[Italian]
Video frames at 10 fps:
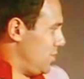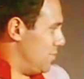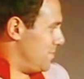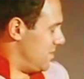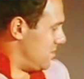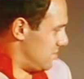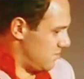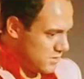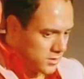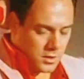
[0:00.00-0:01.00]
Oddio mio.
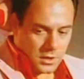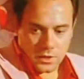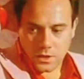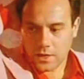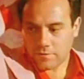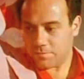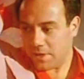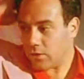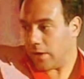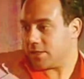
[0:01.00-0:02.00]

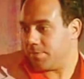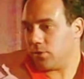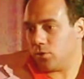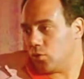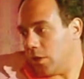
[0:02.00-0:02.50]
Vabbè, allora mi faccio